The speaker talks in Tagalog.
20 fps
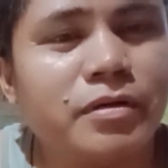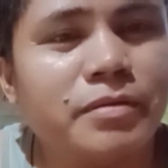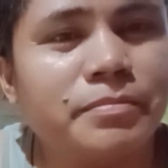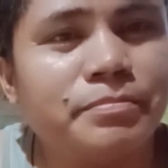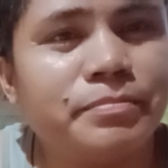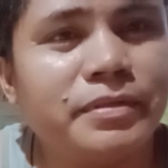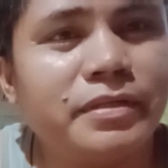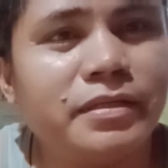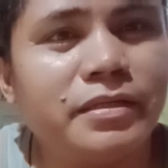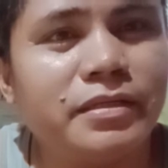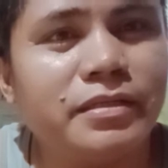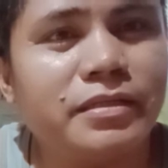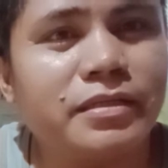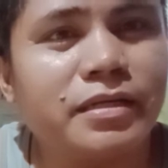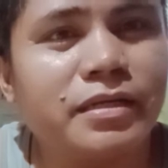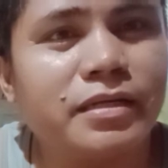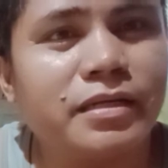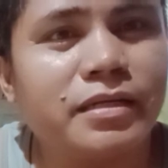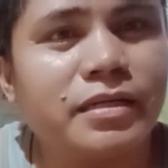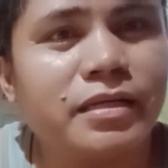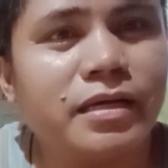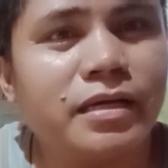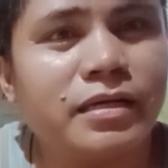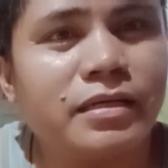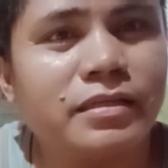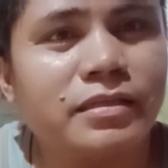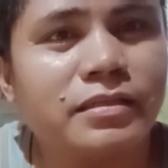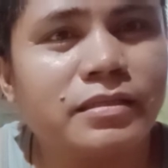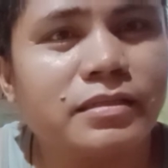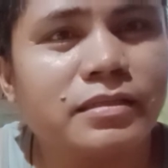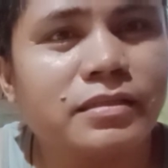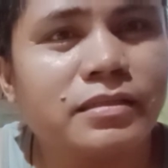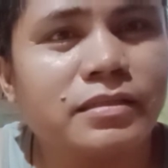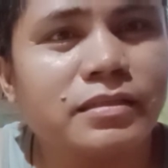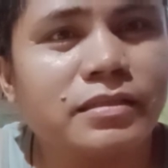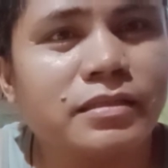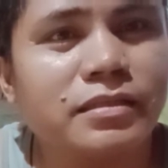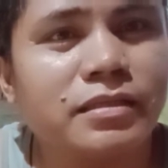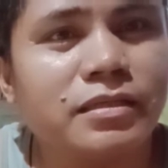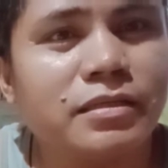Ma'am B in Canada
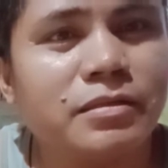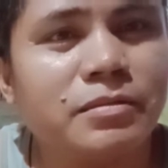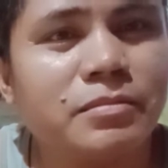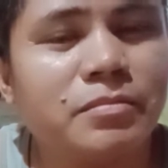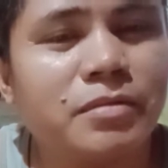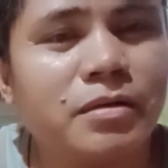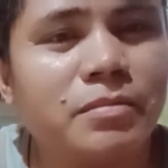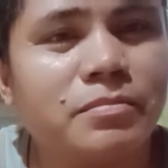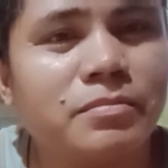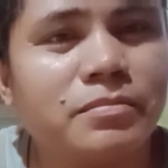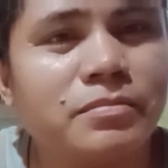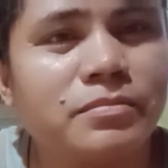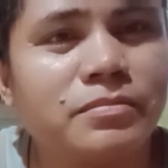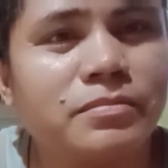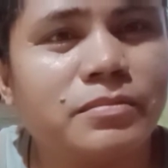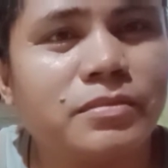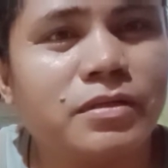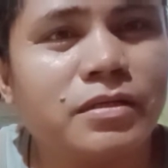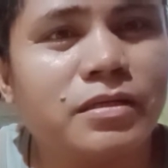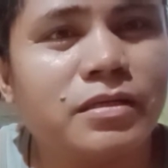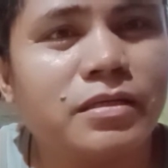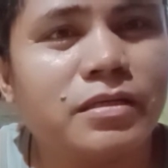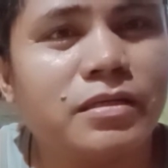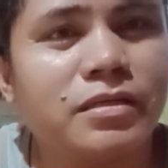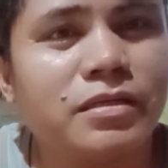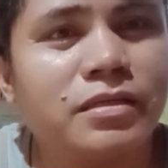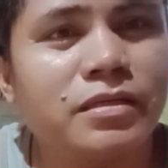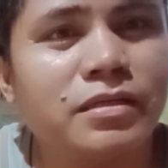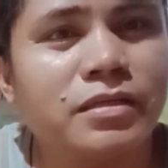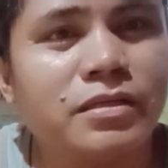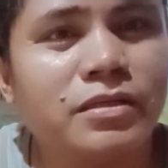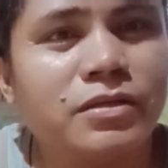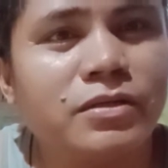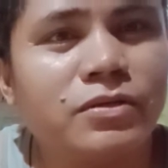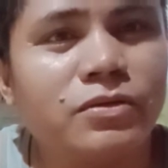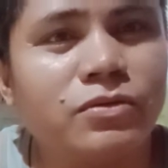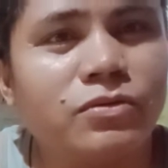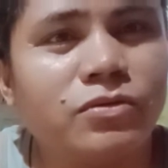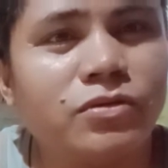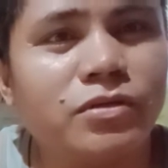kay Ma'am uh,
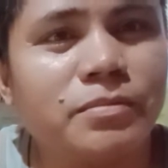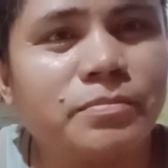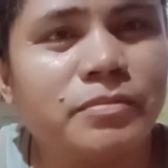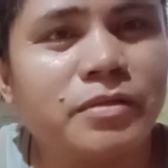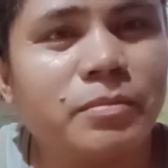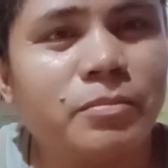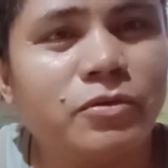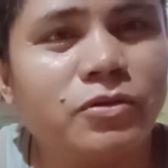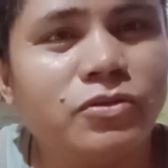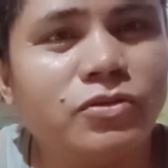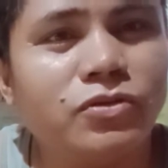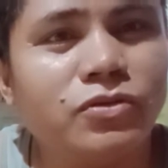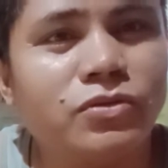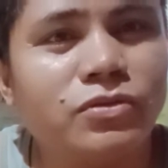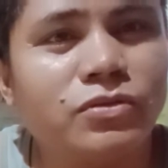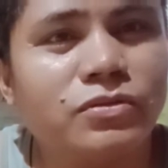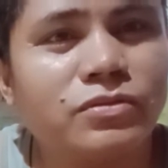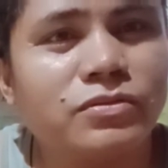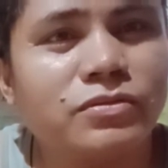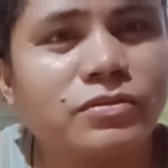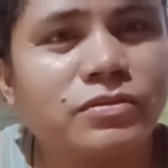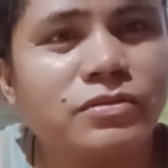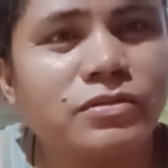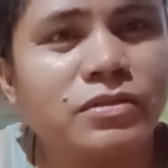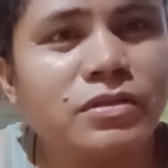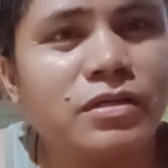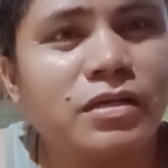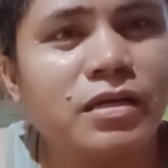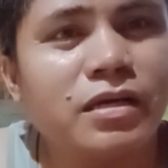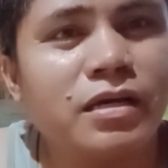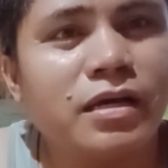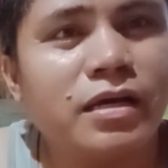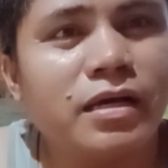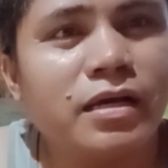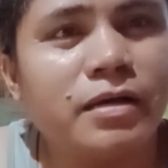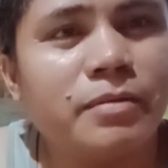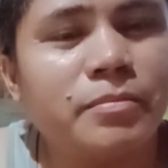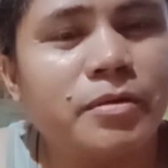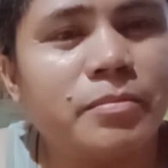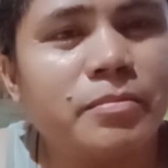ah, OFW
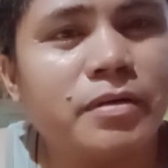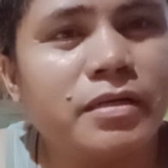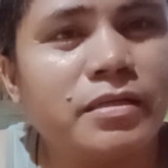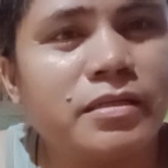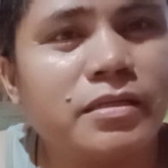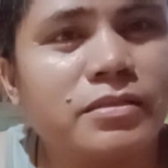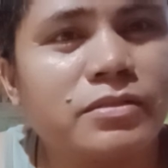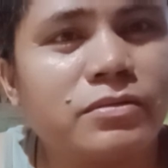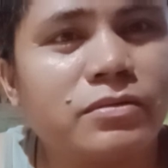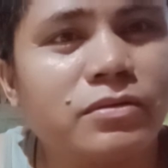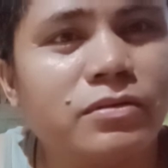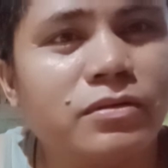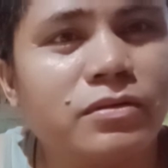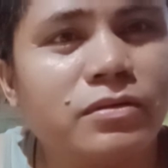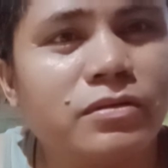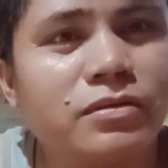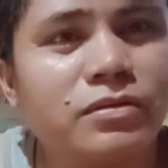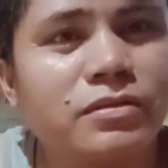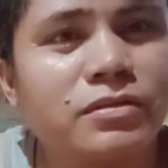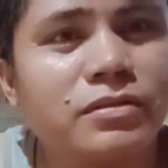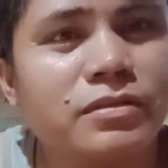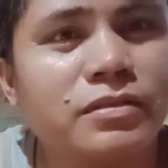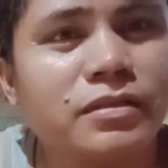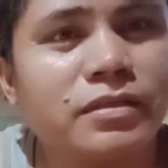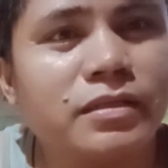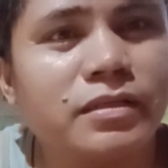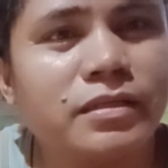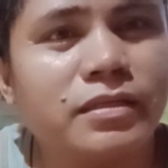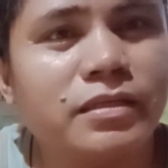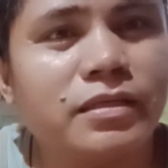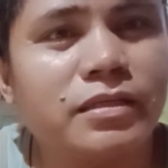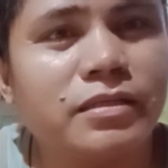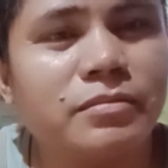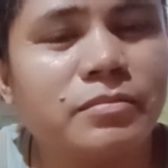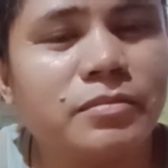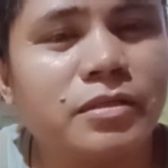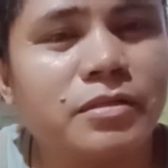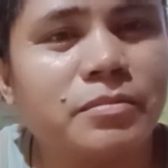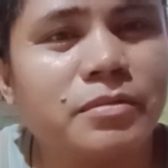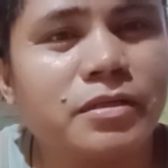uh, ah, Ma'am Ida Sol
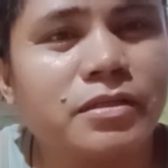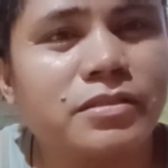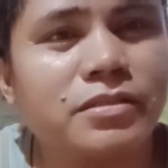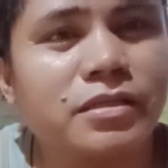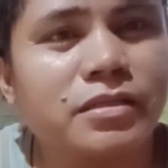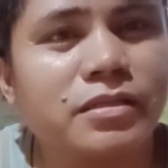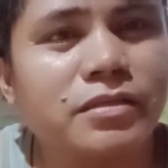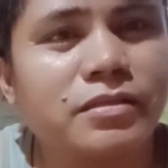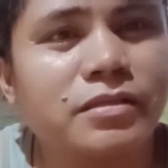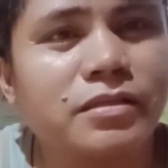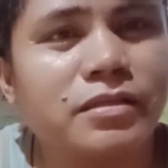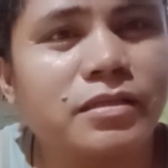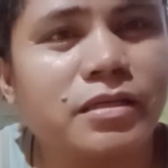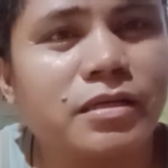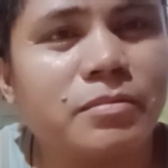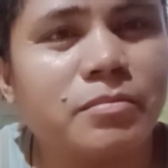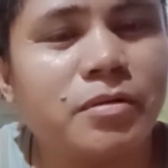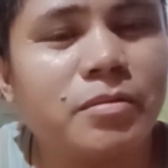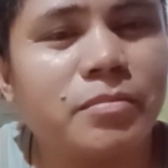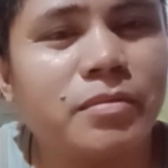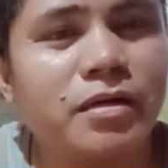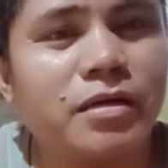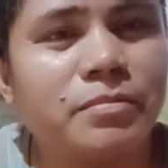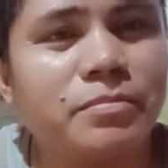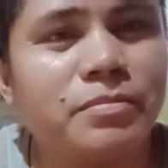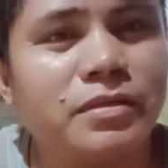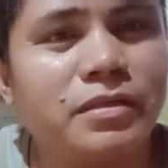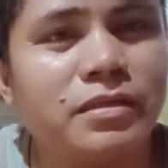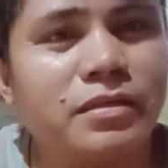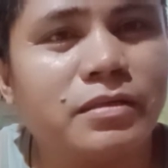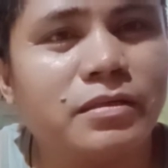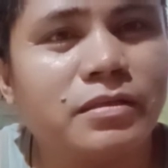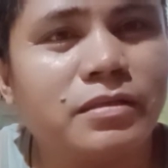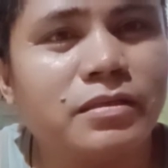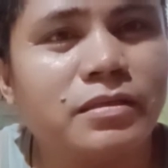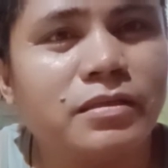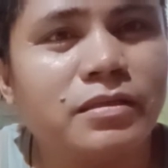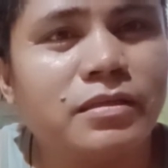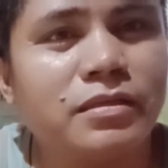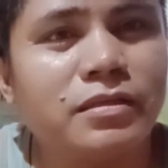ayan mag-shout out dyan kay Ma'am Abby
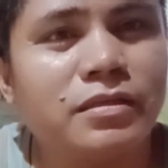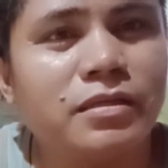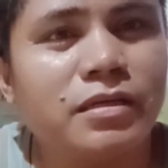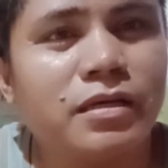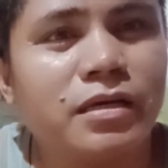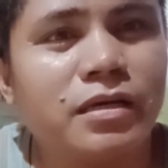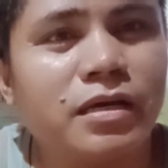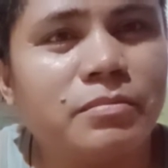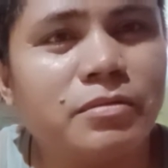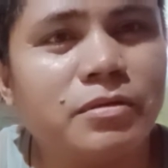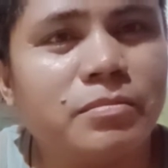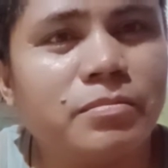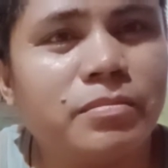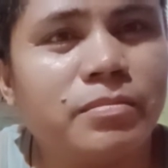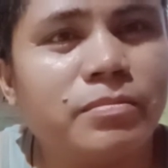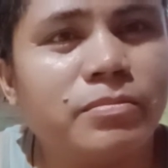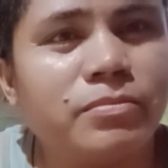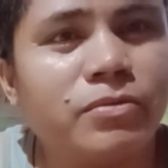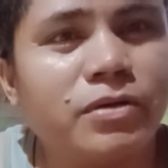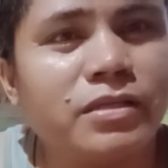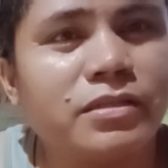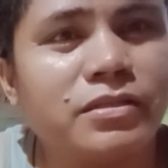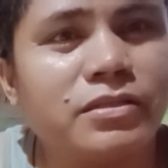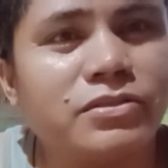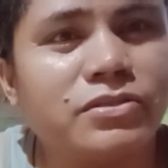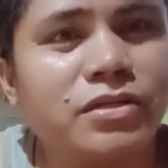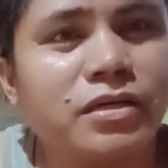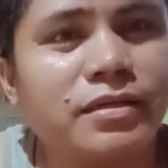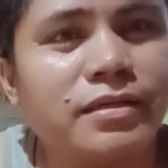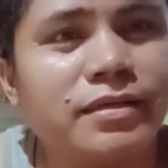Abi YT